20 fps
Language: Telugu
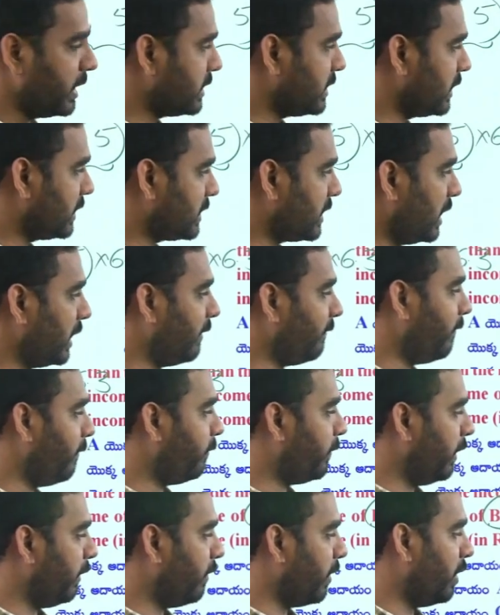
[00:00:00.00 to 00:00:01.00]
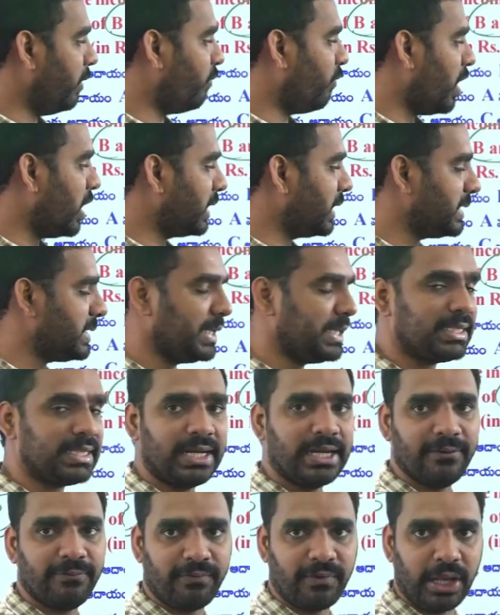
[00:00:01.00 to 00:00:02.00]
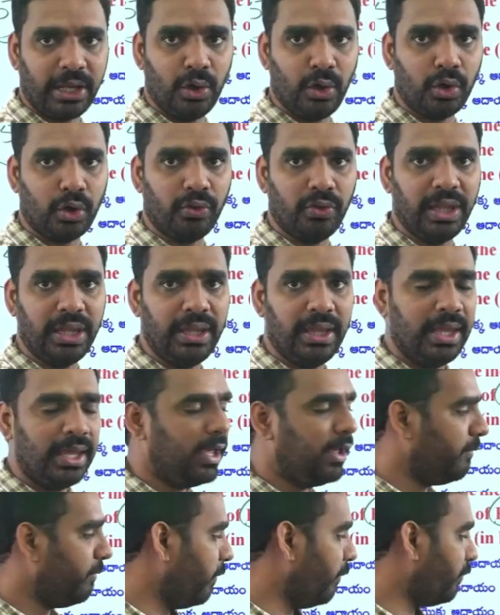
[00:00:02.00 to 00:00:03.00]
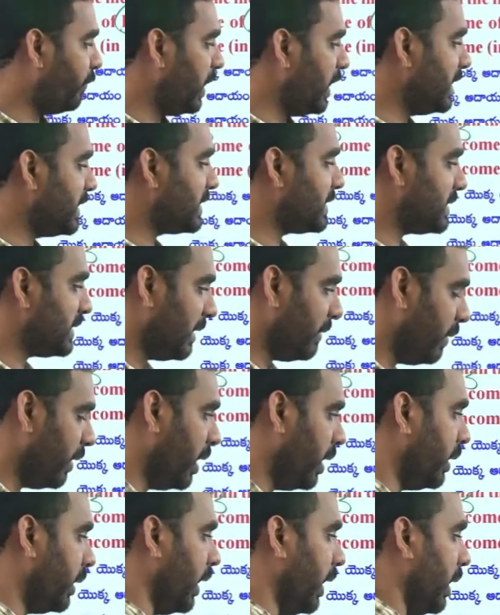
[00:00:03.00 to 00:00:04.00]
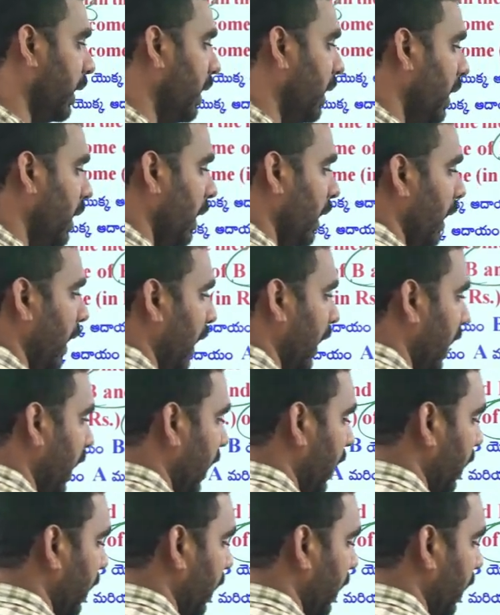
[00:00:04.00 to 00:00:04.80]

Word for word: సిక్స్ అంటే ఫిఫ్టీ వన్ ఫార్టీ సిక్స్ అంటే ఫైవ్ ఉంటుంది ఫిఫ్టీ సెవెన్ అంటే అగైన్